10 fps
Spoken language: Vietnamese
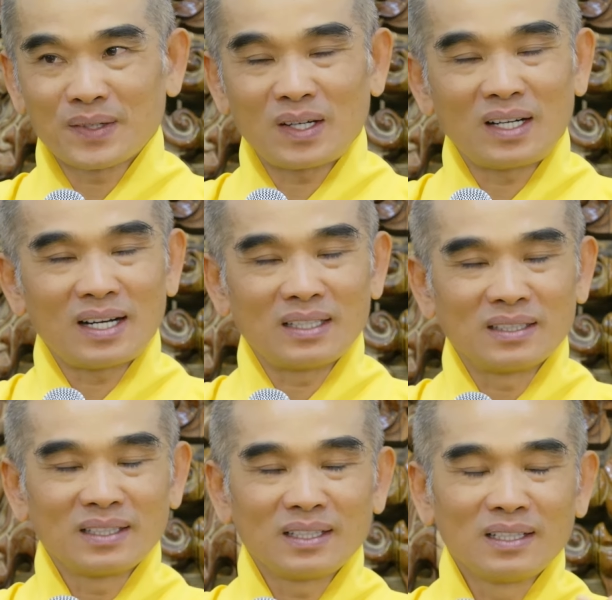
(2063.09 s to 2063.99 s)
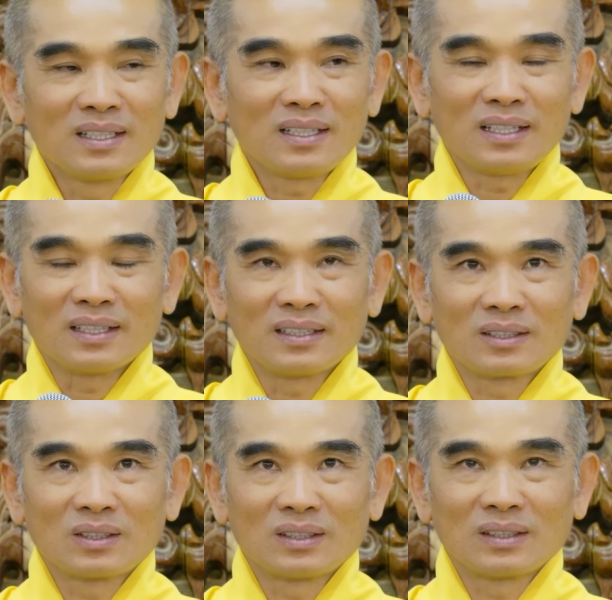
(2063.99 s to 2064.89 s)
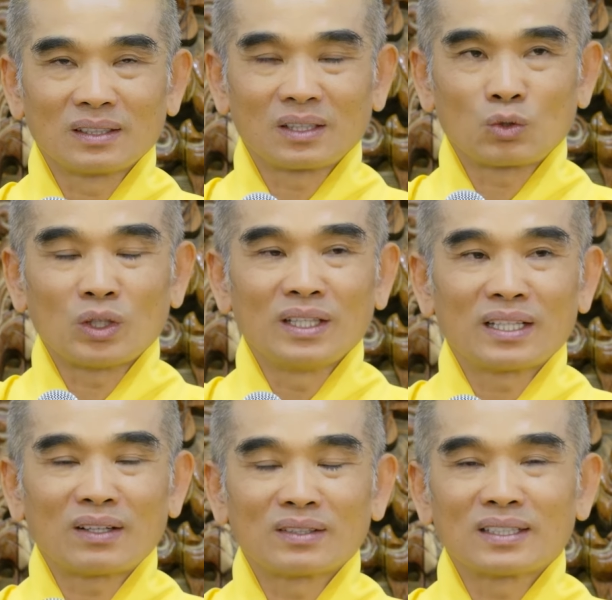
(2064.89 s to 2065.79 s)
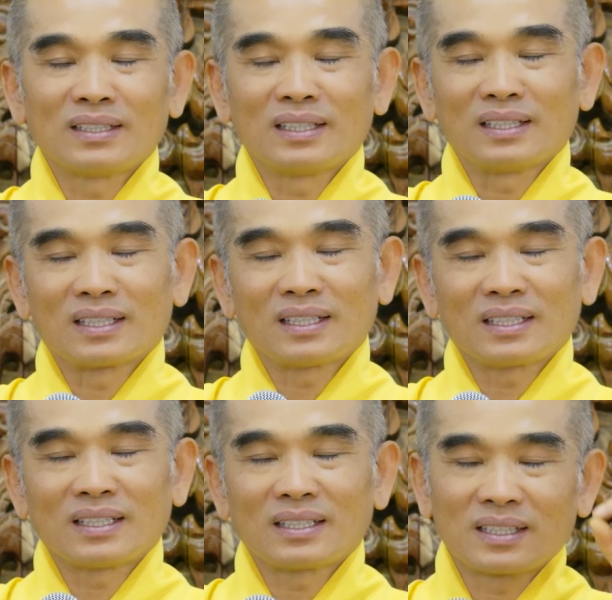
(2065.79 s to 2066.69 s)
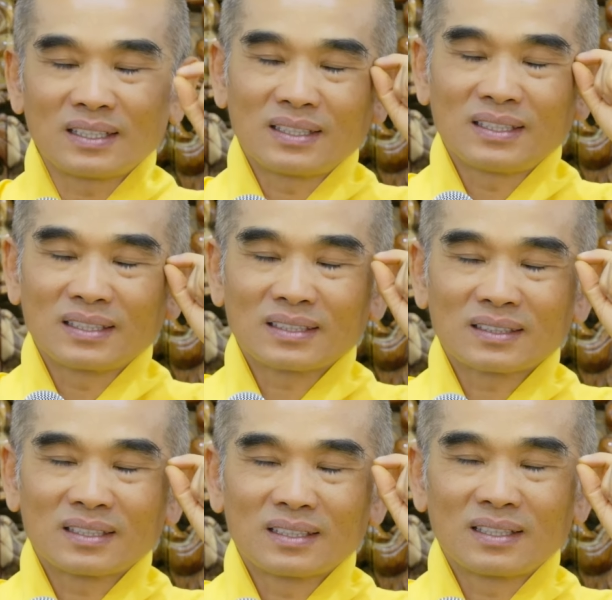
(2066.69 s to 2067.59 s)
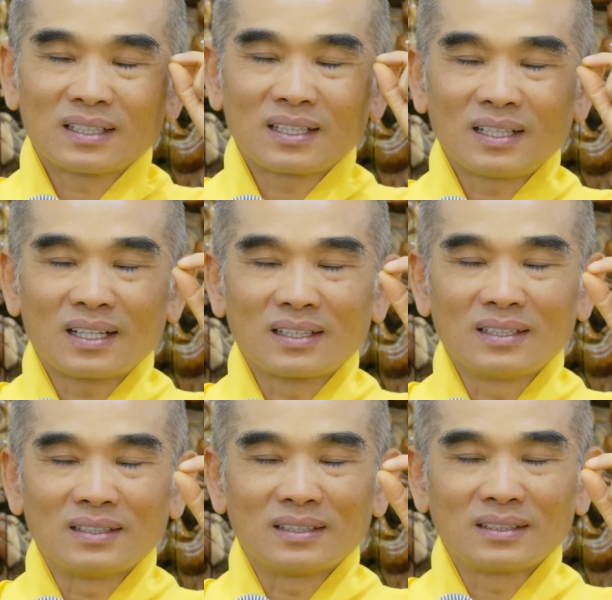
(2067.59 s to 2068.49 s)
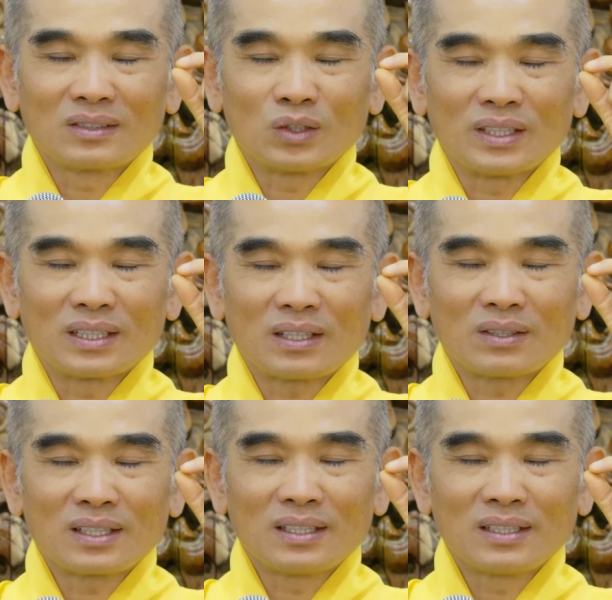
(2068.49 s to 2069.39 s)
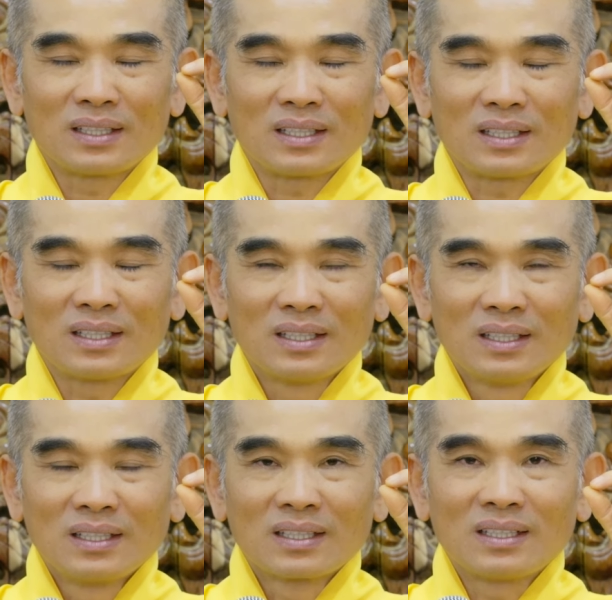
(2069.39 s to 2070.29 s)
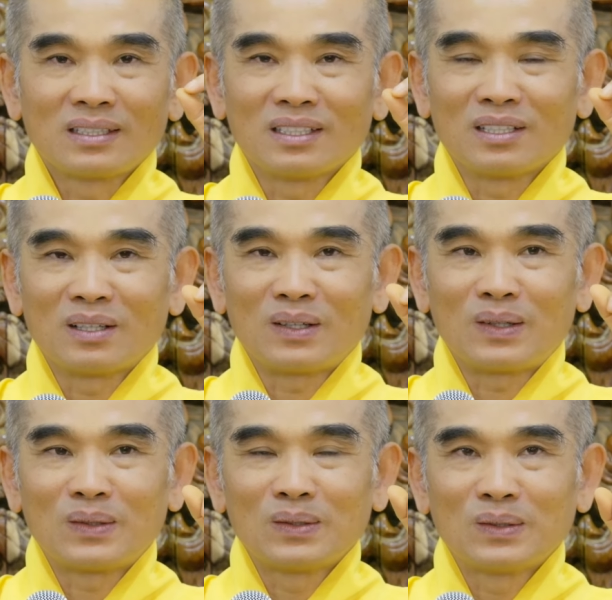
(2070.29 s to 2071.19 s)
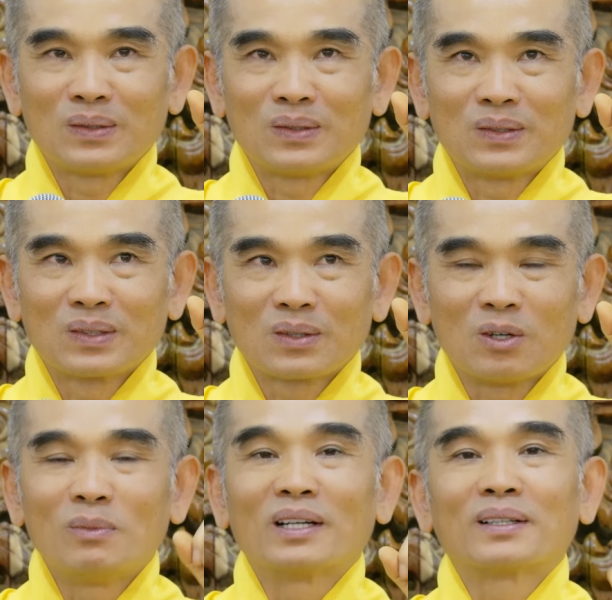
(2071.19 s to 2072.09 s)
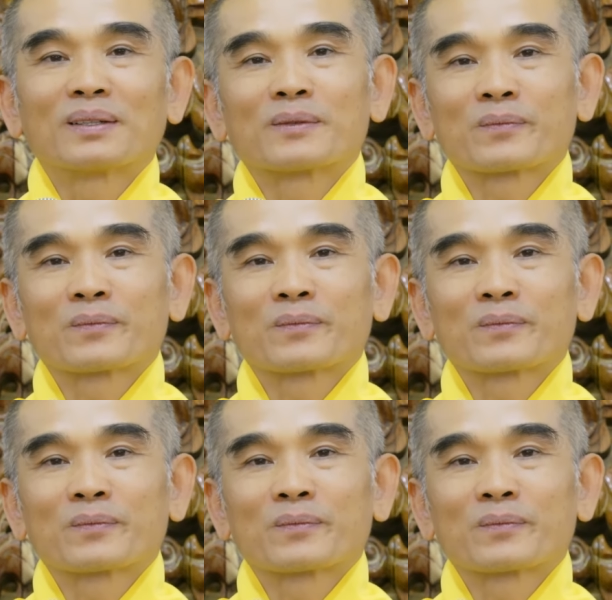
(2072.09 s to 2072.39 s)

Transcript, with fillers: nó là những cái ứng hiện tùy theo cái gì, cái năng lượng, tùy theo cái trình độ của mình